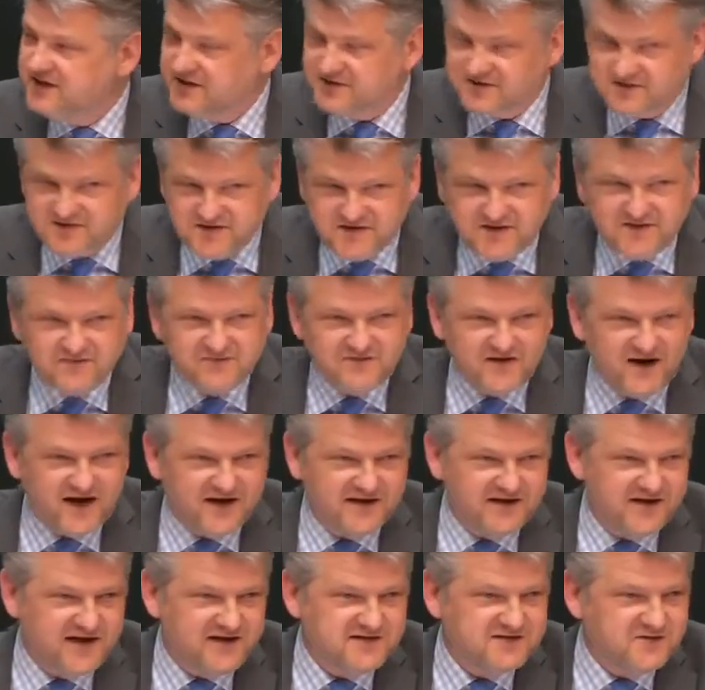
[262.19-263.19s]
Sie
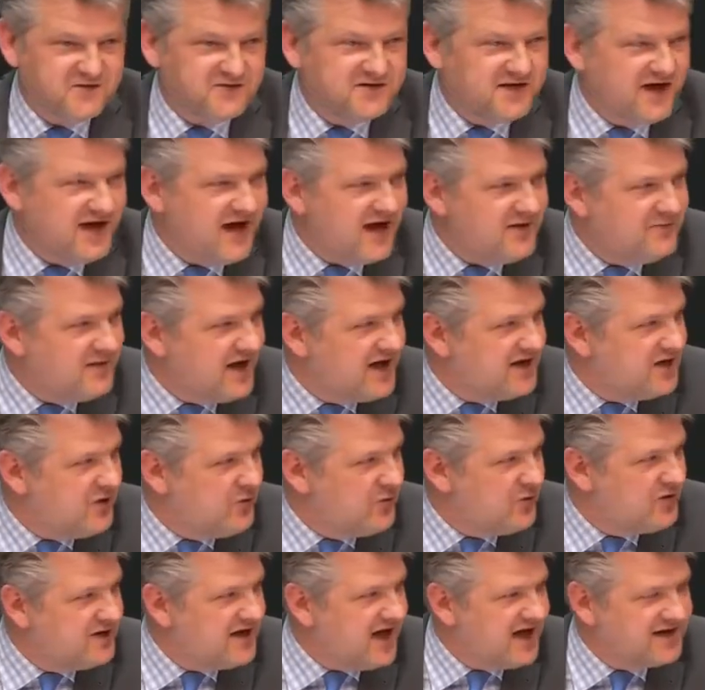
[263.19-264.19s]
waren das und haben eine
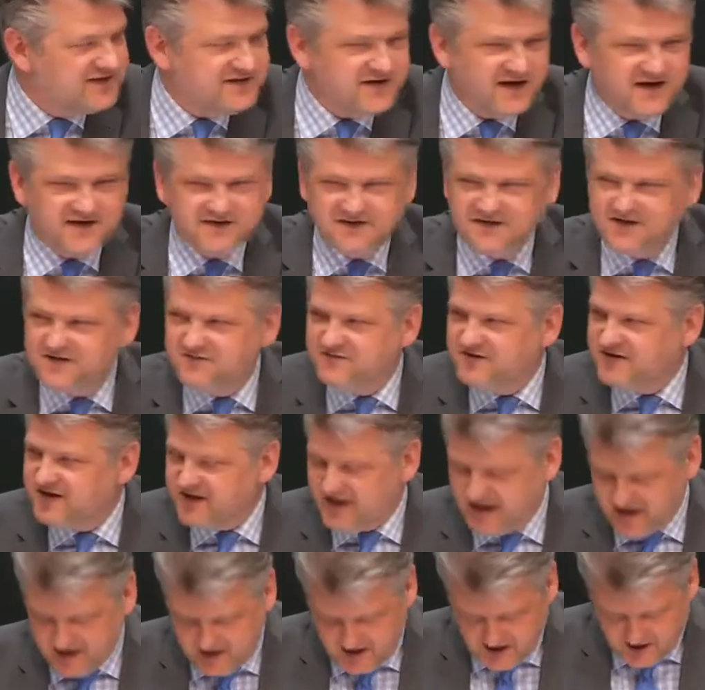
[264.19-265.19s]
unattraktive
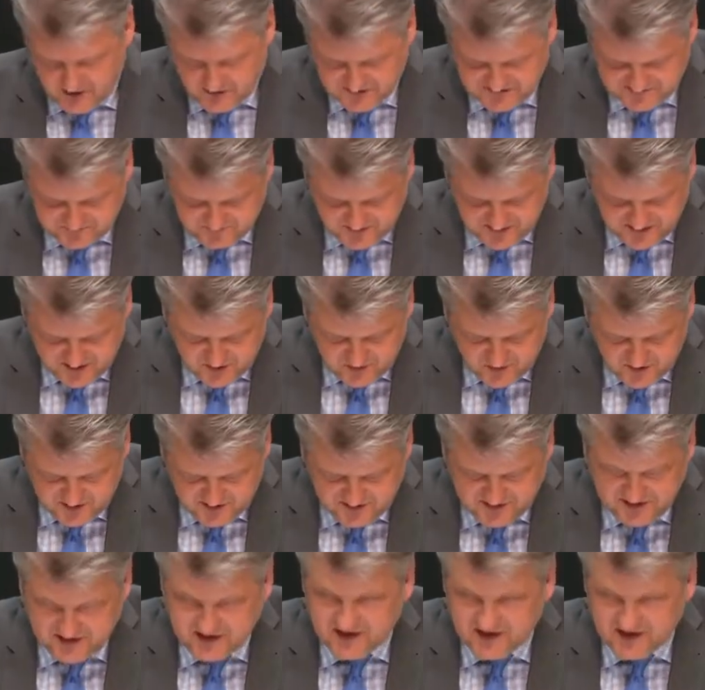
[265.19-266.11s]
Lehrerausbildung in